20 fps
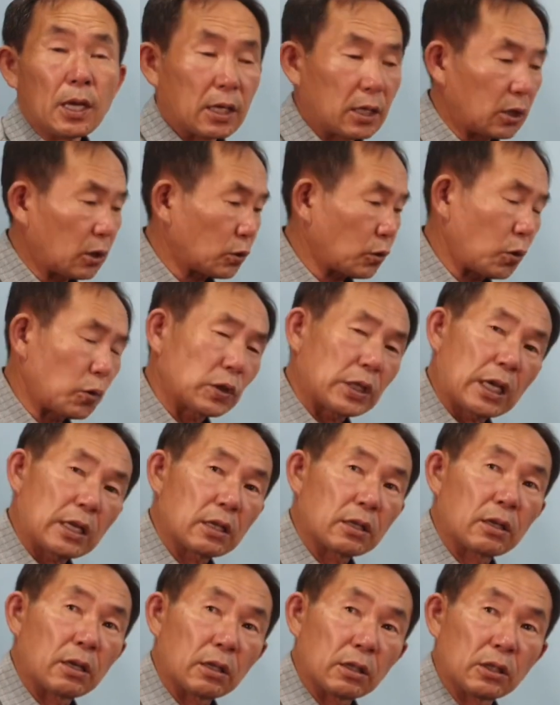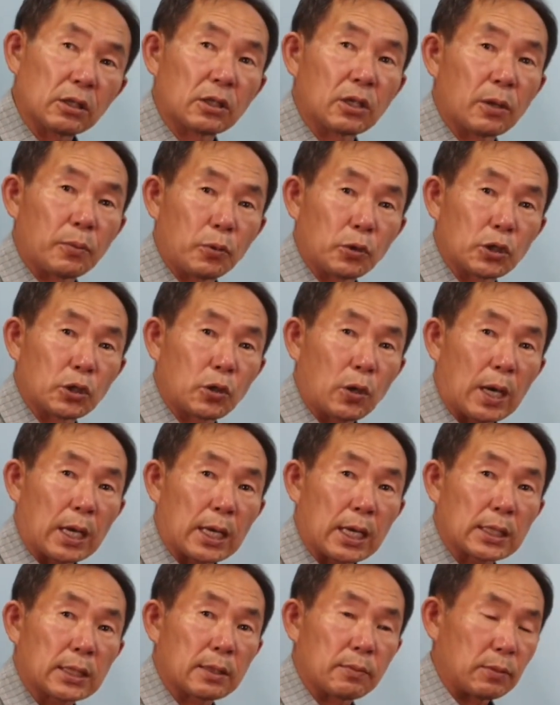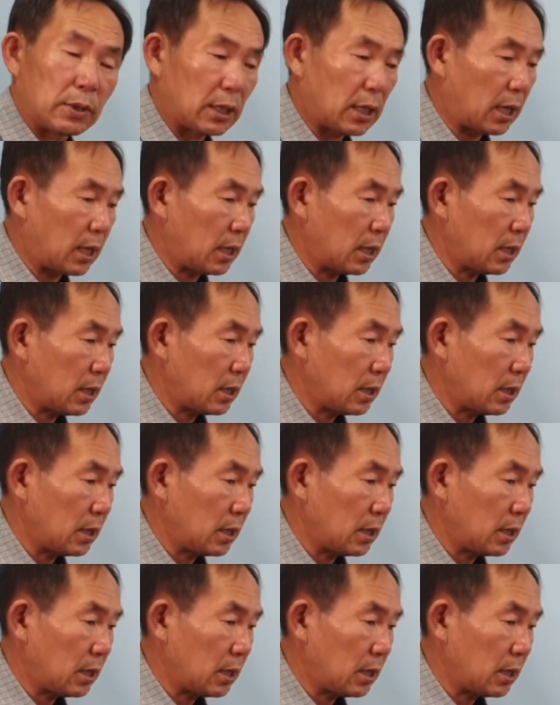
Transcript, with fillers: 그래서 소사는 거들떠보지도 않았습니다.